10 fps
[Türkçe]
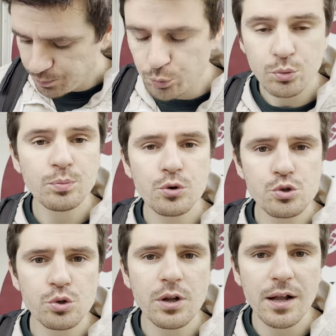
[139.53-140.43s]
Bunun
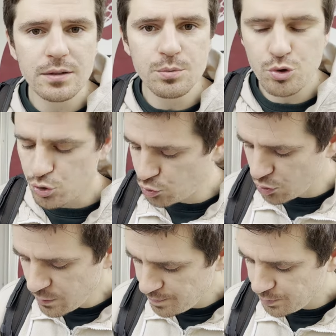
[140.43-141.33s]
porsiyonu 6,5
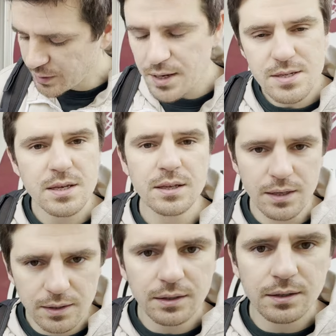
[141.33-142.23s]
kilo. Birkaç tane yedik.